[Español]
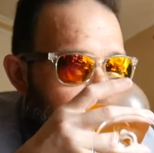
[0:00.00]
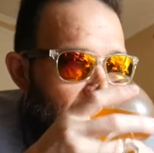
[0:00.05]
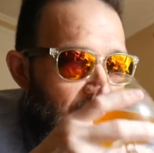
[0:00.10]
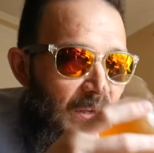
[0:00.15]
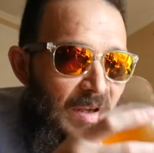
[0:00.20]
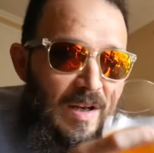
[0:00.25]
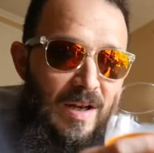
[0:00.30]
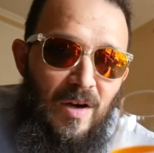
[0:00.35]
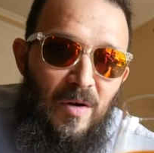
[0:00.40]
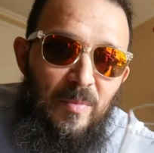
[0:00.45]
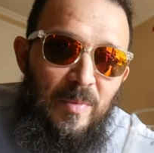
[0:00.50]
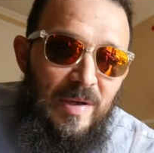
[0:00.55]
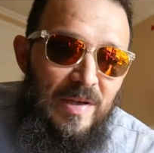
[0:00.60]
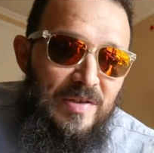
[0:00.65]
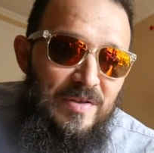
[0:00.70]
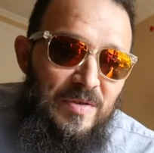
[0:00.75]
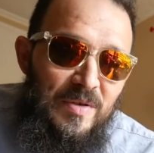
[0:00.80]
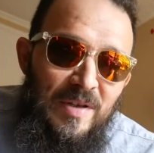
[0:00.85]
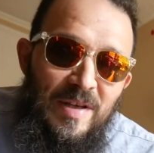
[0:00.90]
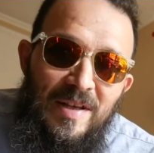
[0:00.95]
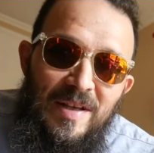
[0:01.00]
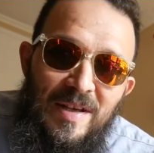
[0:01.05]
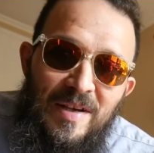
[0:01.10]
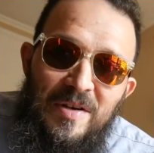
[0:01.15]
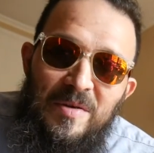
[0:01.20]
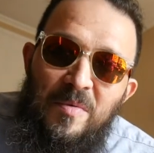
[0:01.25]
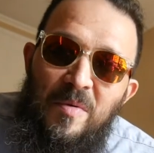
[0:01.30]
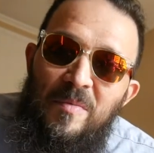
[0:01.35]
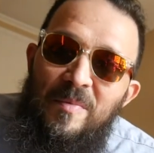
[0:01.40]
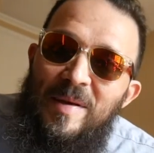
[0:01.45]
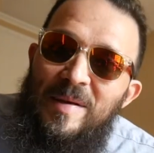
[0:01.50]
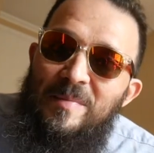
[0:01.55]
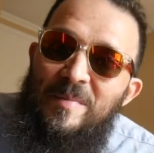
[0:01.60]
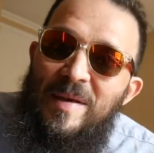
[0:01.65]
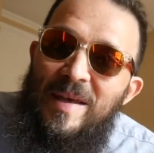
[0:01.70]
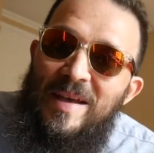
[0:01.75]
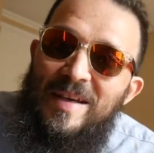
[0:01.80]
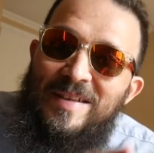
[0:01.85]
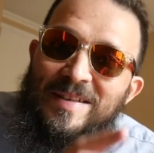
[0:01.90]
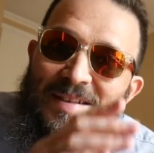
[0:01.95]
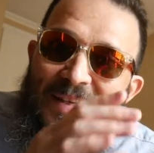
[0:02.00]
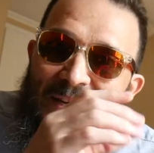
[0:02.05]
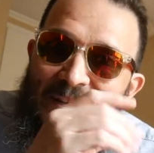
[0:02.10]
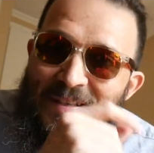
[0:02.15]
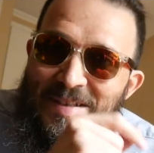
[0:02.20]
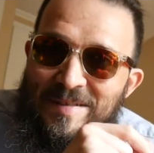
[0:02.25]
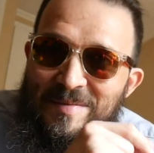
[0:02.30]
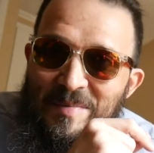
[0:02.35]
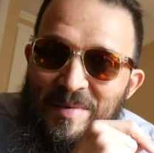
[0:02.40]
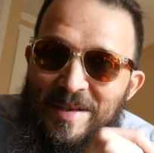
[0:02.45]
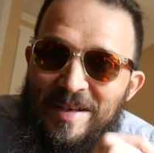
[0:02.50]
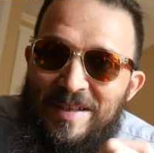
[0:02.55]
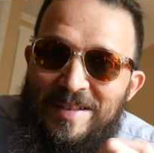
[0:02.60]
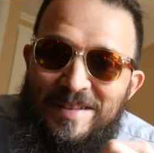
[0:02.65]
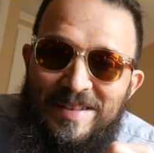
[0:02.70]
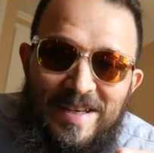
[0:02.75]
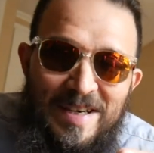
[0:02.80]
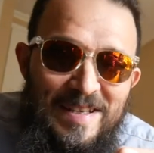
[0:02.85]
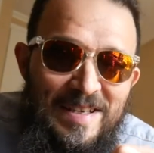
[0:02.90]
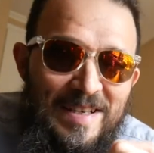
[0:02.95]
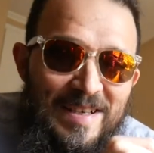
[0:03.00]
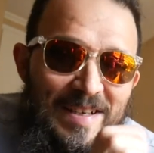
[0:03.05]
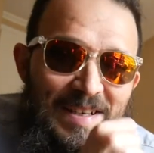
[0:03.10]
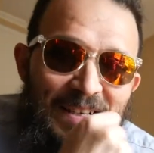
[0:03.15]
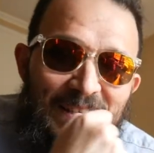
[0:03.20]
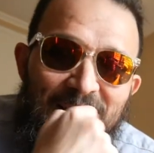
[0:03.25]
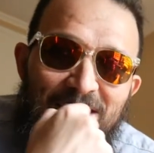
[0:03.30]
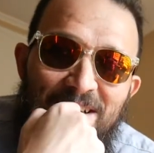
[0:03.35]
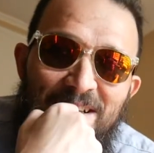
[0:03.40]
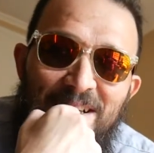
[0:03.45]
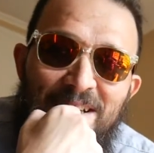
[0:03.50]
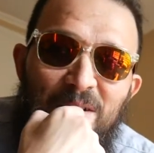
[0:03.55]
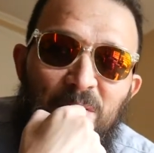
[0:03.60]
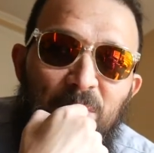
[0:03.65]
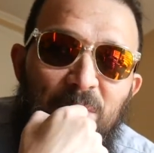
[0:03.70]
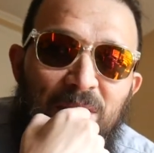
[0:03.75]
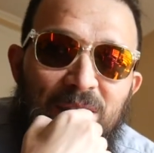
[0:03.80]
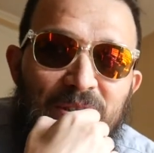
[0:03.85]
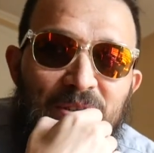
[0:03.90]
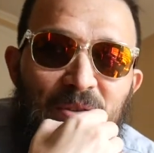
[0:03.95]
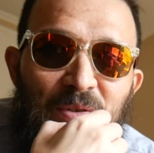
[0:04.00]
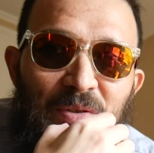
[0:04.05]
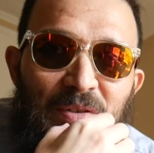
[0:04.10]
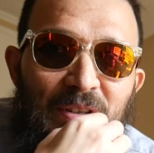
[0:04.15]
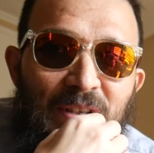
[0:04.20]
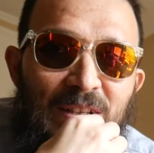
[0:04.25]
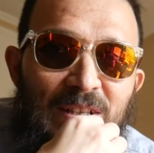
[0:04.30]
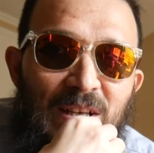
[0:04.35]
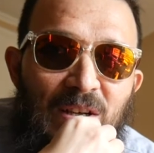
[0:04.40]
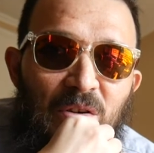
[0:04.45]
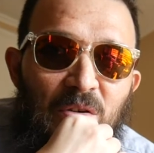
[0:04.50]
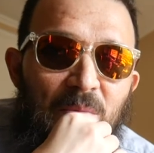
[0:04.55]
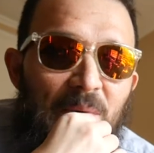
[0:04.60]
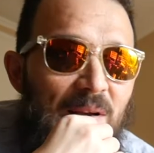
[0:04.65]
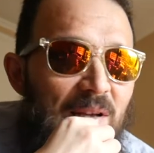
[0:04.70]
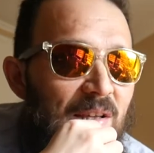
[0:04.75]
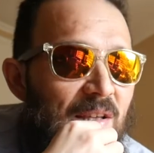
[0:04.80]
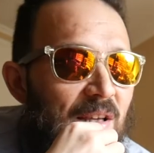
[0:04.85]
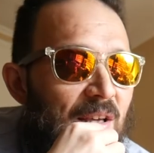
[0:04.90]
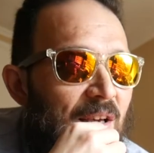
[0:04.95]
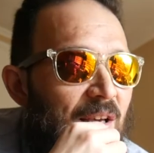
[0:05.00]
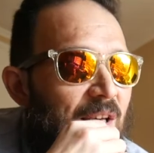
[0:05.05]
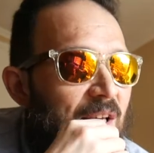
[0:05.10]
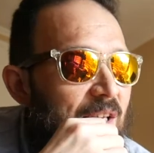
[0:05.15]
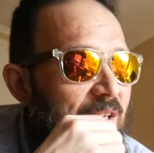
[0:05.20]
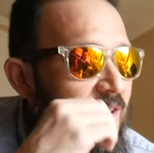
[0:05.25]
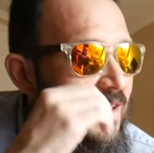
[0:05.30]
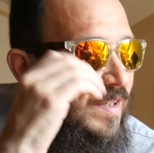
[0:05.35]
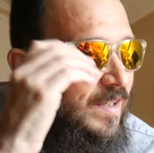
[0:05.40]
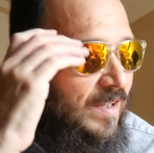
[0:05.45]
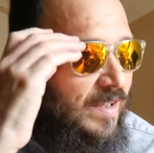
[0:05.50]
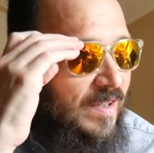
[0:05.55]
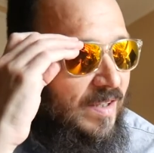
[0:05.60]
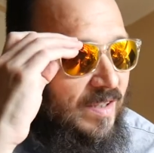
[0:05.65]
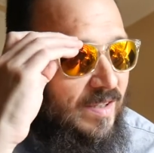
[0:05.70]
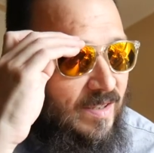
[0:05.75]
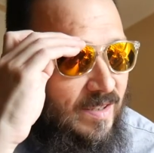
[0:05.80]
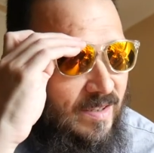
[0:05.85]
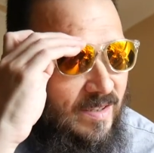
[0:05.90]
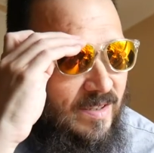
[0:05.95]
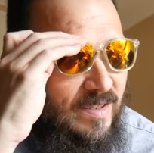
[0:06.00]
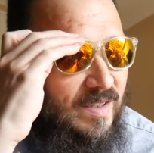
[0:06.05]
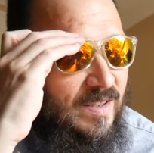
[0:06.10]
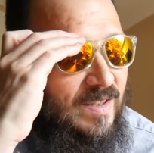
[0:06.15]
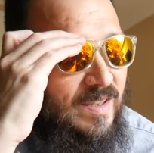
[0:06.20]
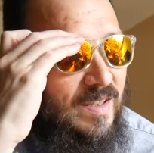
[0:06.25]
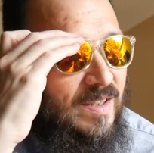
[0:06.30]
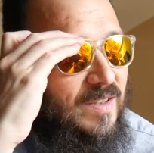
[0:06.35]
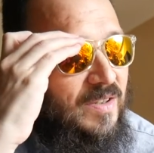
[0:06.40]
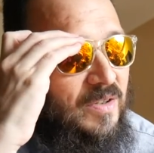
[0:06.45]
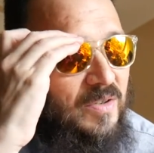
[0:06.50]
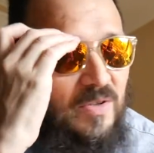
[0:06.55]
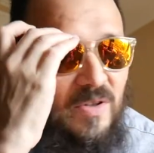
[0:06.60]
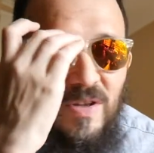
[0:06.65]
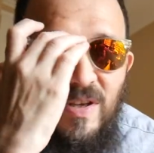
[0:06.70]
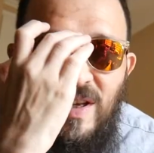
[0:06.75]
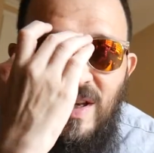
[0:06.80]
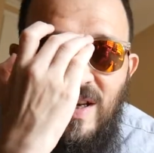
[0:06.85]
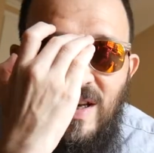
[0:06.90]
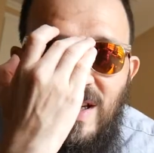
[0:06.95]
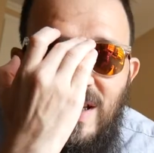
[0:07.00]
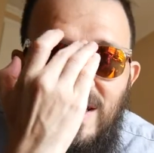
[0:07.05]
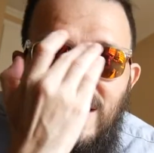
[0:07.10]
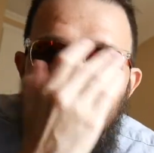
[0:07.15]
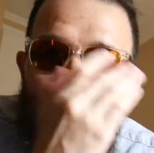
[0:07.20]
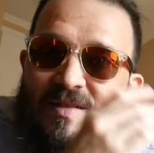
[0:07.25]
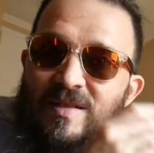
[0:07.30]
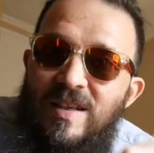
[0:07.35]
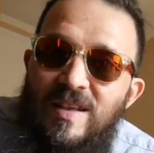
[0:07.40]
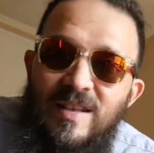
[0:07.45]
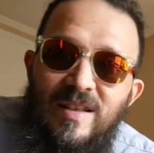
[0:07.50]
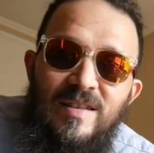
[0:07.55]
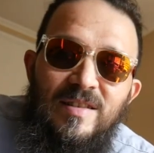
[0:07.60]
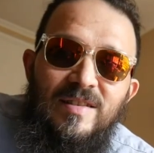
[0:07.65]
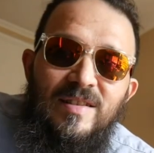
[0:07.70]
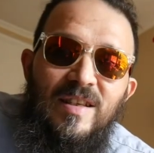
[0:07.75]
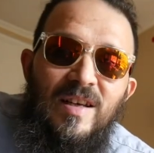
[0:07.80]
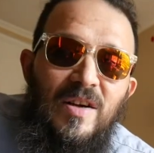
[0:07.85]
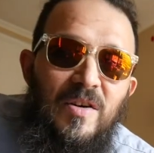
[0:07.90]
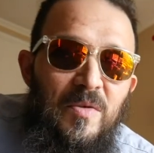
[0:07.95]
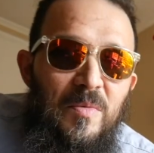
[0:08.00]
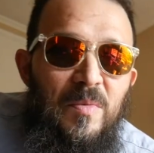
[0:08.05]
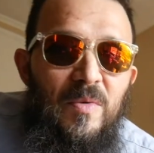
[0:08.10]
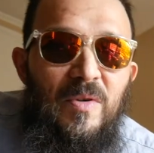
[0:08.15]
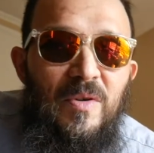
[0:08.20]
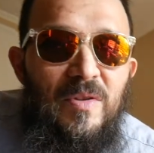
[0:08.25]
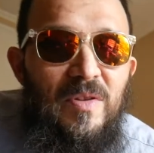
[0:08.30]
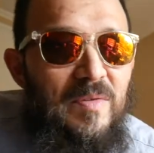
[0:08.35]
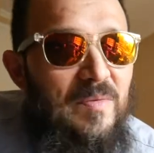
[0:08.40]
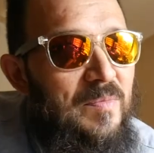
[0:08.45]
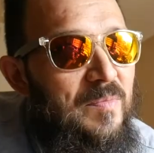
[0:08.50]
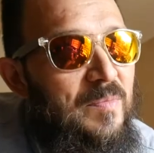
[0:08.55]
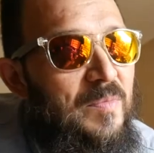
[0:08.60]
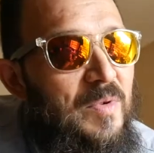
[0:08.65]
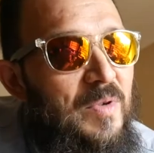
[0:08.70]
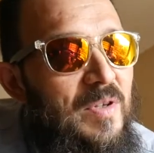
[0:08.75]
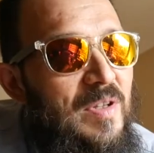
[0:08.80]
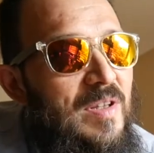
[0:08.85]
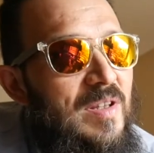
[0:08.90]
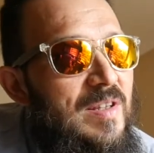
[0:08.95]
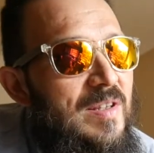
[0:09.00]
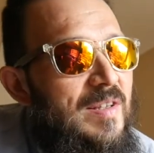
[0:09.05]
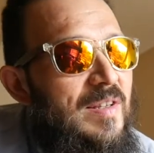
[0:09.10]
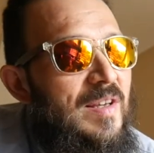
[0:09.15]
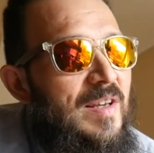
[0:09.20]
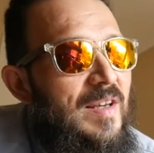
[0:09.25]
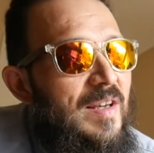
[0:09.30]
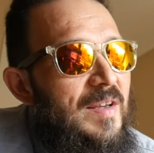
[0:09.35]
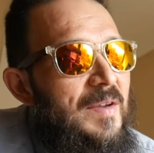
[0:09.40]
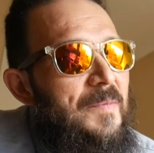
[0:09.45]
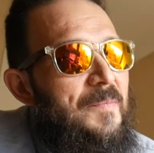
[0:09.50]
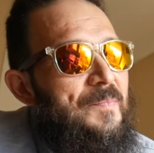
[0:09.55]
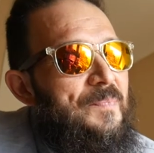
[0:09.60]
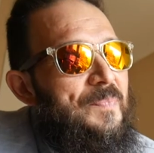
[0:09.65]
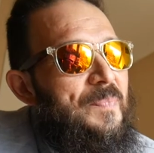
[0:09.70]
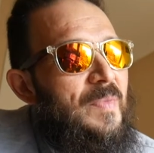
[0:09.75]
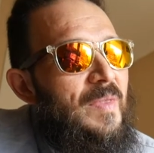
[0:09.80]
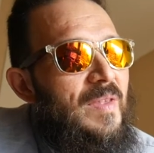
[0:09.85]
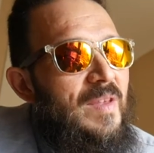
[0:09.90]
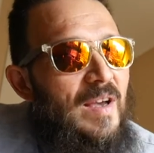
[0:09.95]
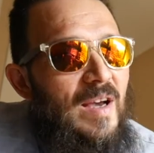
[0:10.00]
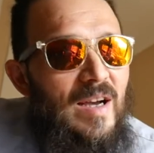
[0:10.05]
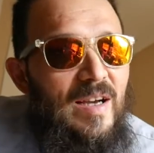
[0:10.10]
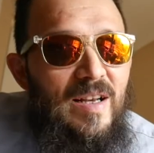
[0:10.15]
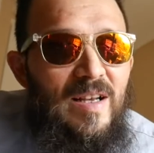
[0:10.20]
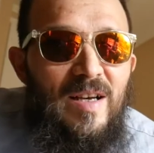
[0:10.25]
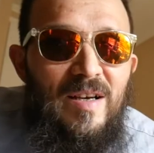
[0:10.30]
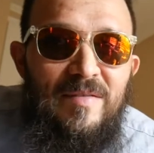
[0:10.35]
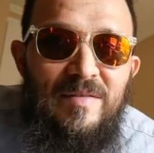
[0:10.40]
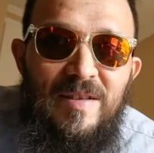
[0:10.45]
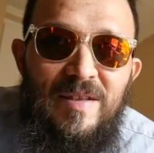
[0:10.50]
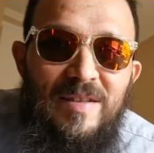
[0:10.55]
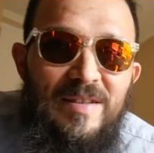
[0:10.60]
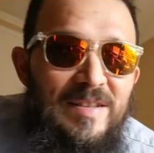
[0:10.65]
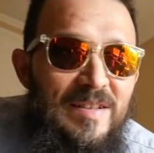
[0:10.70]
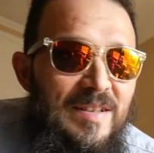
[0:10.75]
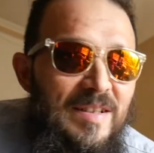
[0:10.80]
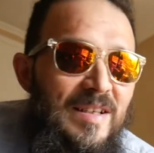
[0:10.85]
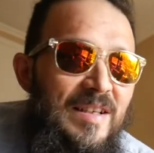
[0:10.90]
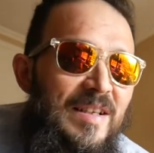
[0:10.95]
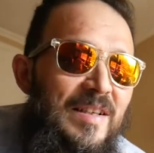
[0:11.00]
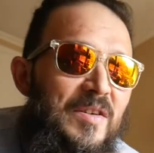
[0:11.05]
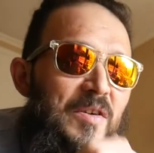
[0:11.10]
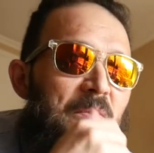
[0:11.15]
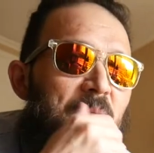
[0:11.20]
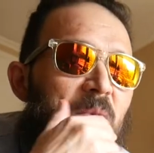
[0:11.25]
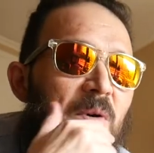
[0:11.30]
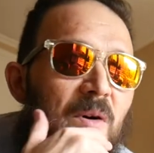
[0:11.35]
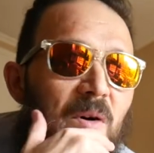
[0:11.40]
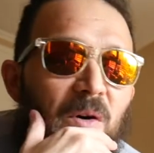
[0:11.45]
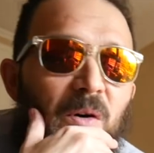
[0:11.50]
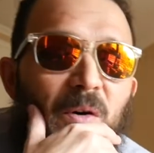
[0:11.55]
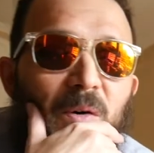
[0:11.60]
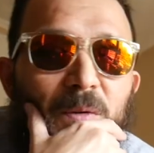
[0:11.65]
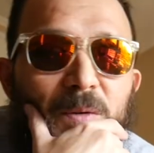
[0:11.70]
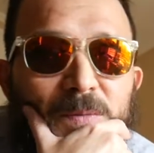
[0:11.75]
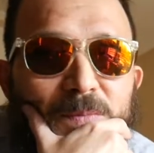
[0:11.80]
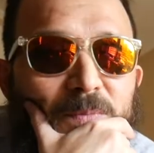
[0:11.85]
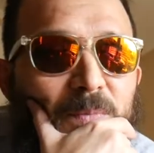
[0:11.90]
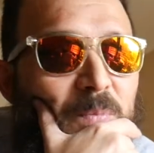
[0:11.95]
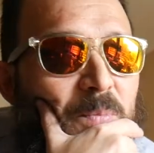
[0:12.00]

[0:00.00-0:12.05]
y la combinación es, como me, extraña, media extraña la, combinación en aroma, que, yo no diría que sea, que sea como muy agradable. Es como...